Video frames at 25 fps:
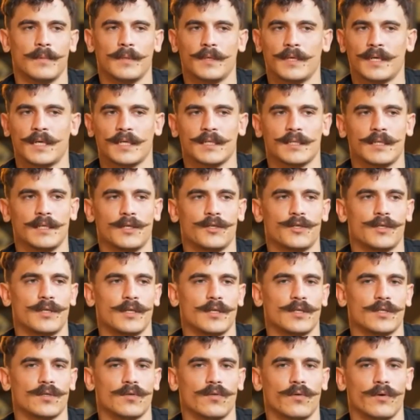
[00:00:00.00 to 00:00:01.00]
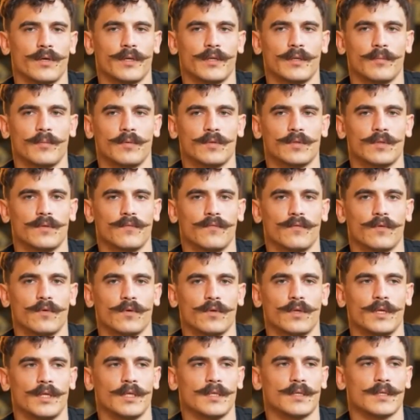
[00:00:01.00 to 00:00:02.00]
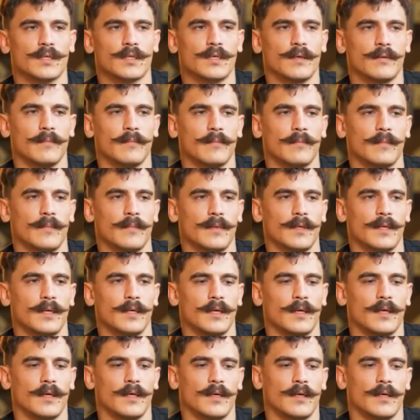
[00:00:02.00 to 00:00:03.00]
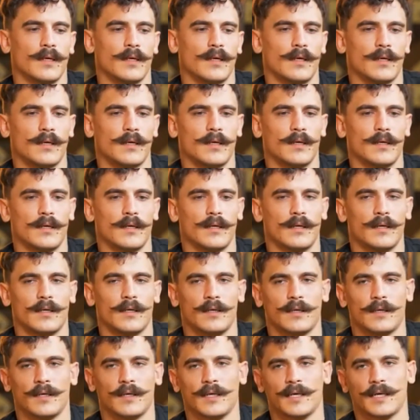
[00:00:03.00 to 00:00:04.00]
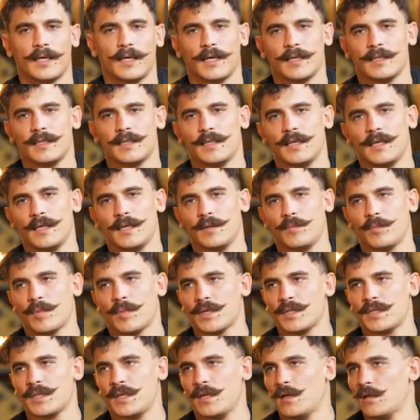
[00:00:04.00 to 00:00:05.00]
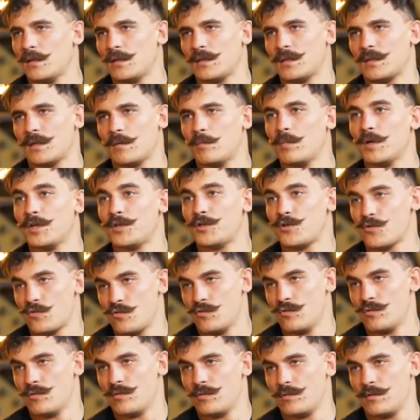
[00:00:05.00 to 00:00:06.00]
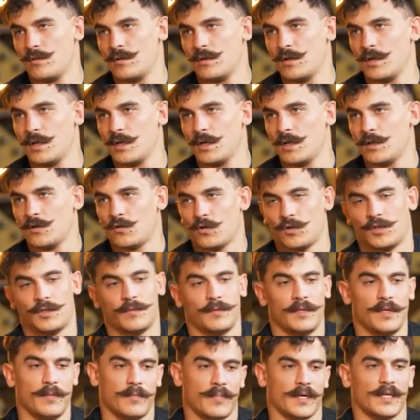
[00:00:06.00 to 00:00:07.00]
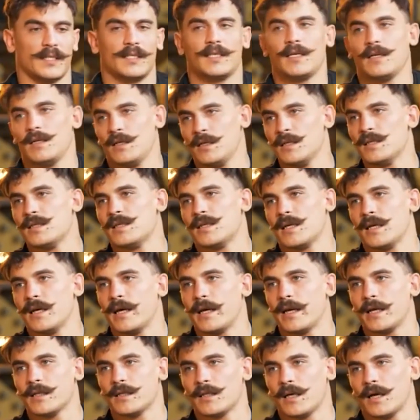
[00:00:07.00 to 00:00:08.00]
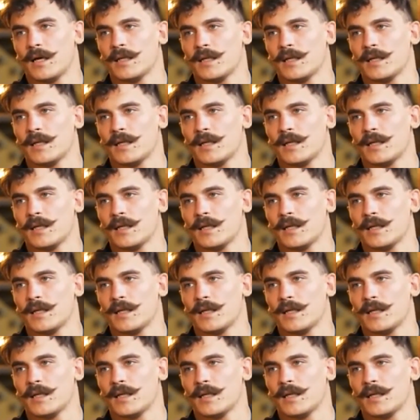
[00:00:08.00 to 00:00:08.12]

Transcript: различные истории, допустим, в Рудницком э, ходили и просили табачку. То есть не просили не сигареты,